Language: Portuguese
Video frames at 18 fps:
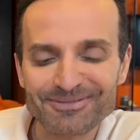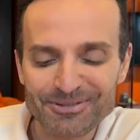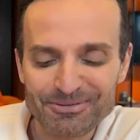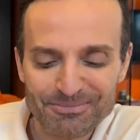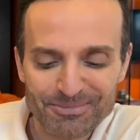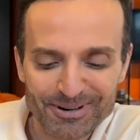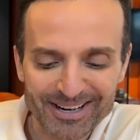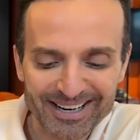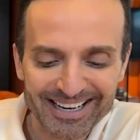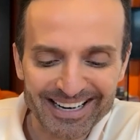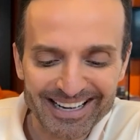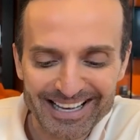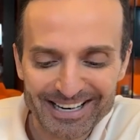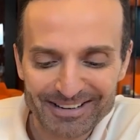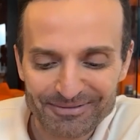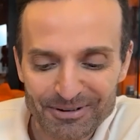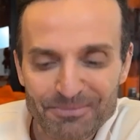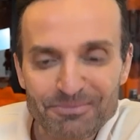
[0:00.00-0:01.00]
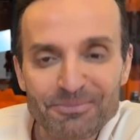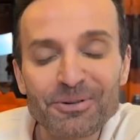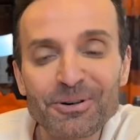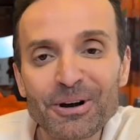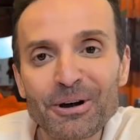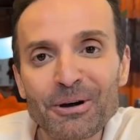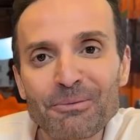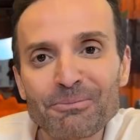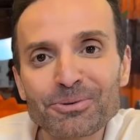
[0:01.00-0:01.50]
Vamos embora, galera. Vamos
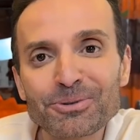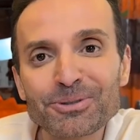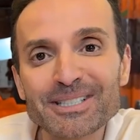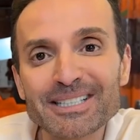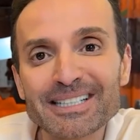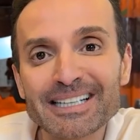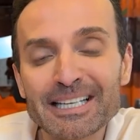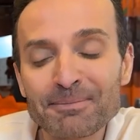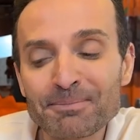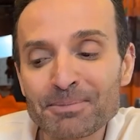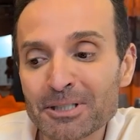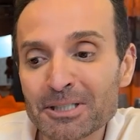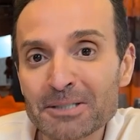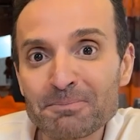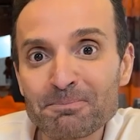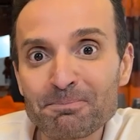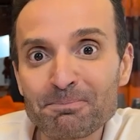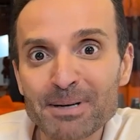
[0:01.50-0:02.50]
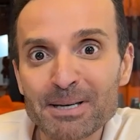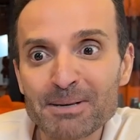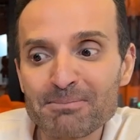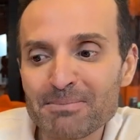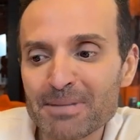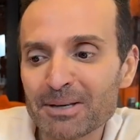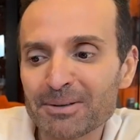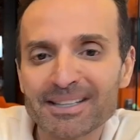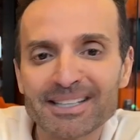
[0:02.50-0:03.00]
para o script de
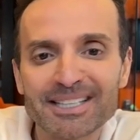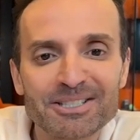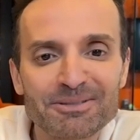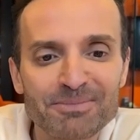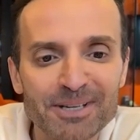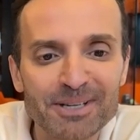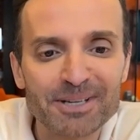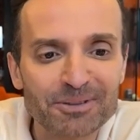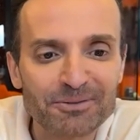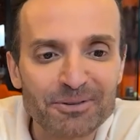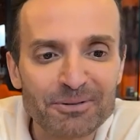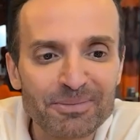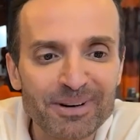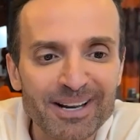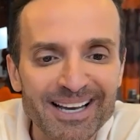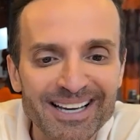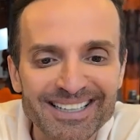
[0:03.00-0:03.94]
primeiro atendimento. Vamos